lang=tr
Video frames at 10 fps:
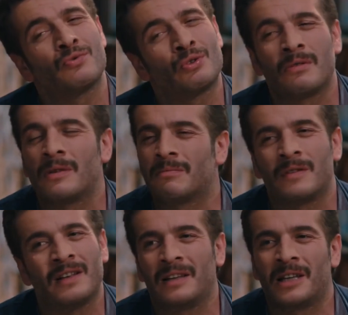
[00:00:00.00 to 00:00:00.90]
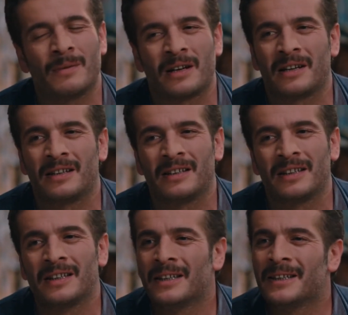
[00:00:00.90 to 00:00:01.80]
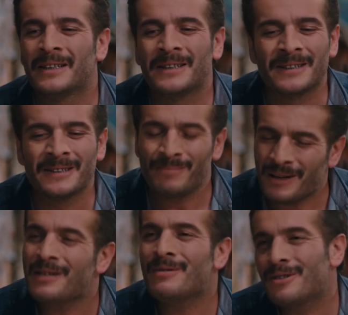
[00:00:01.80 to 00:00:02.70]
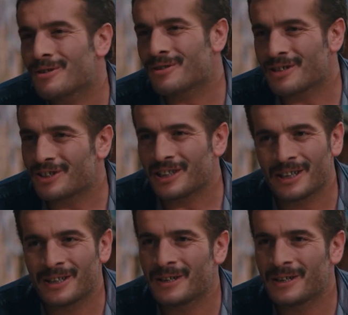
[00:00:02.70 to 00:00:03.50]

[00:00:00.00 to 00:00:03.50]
Kusuruma bakma vallahi bak. Beni biliyorsun işte.